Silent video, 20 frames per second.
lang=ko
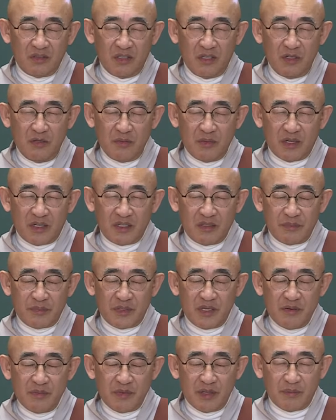얼마를
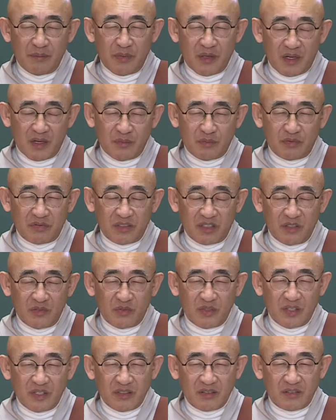빌면 배가 부르게
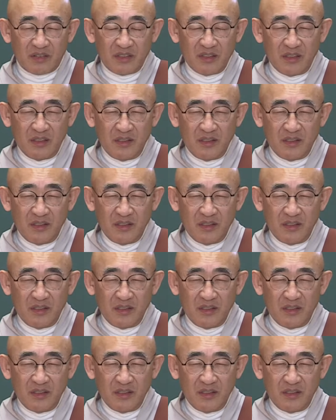되겠어요?